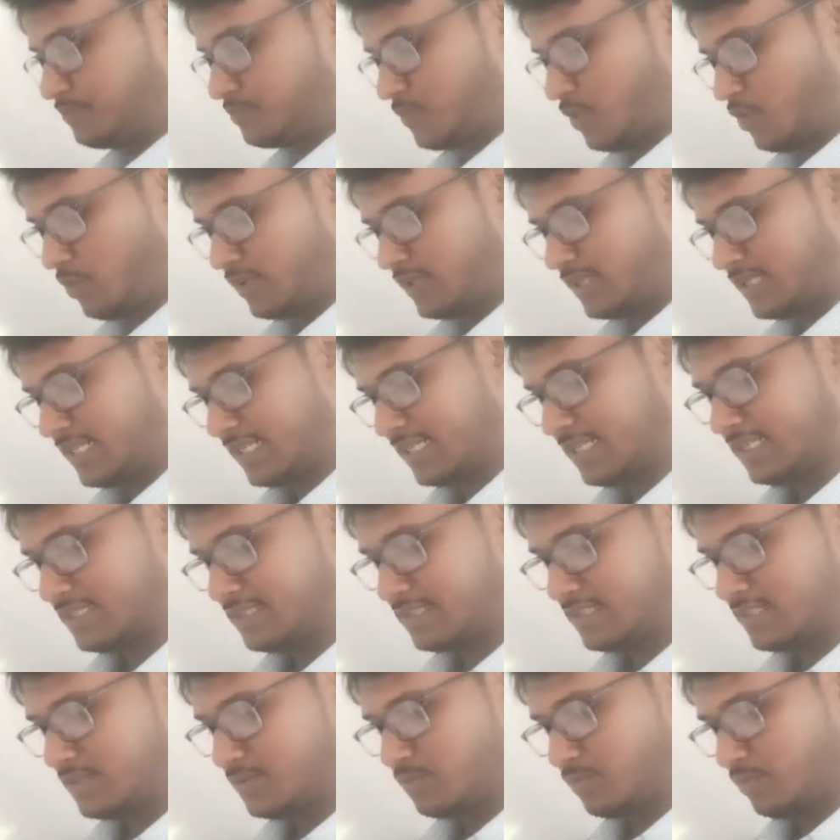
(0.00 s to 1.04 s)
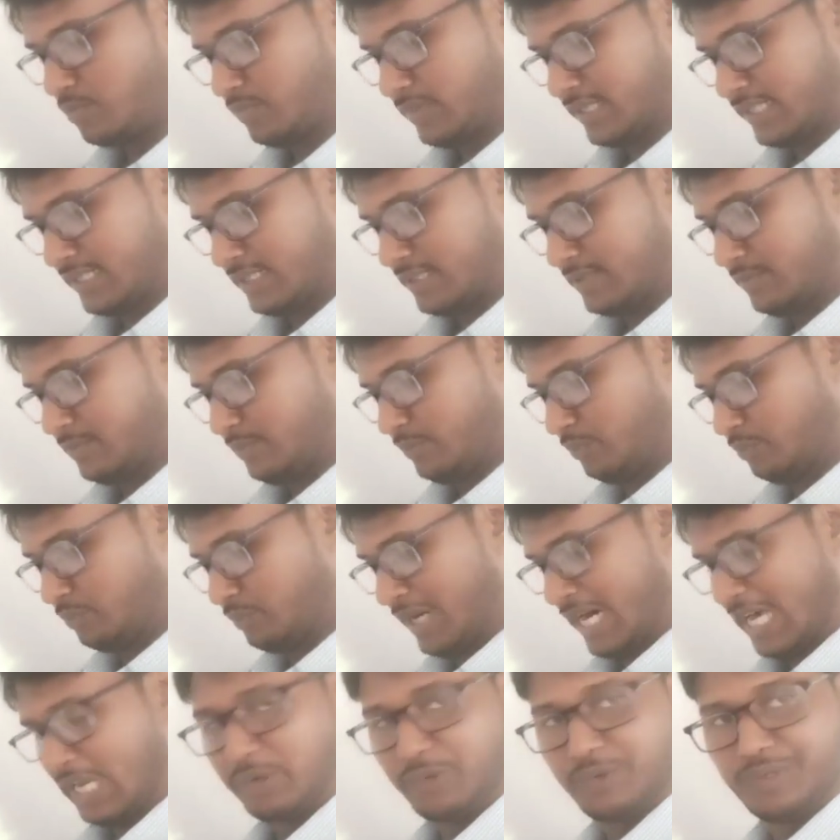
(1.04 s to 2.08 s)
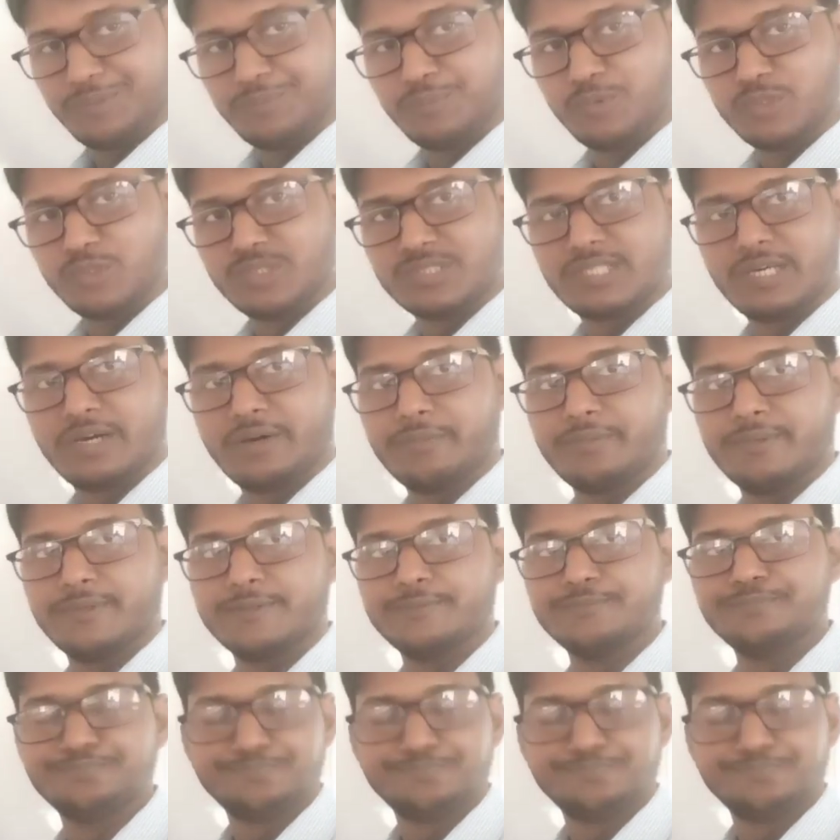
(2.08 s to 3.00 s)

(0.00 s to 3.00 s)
তোমাদের একটা জিনিস মানে ভালো করে বুঝতে হবে